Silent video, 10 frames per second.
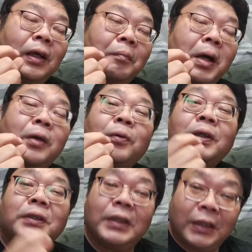から
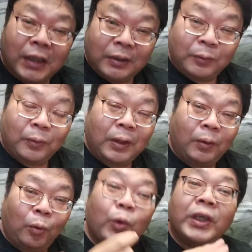マイクロ SD カードと
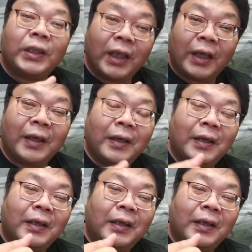かを置いて、